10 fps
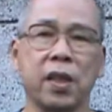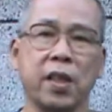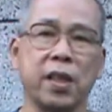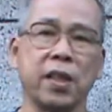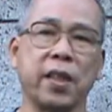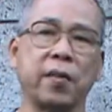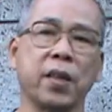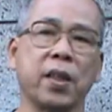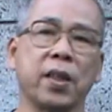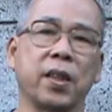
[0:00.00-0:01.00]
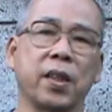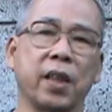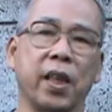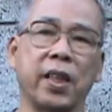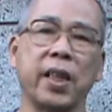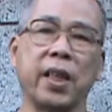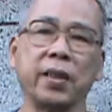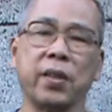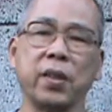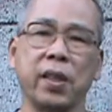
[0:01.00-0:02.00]
system，呃，一样，
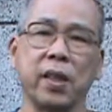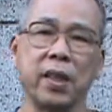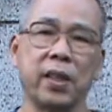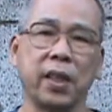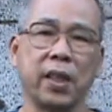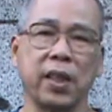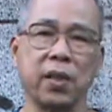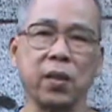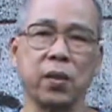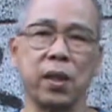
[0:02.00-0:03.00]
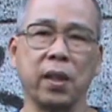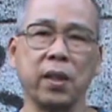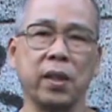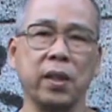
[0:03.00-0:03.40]
就是简单讲，就是说，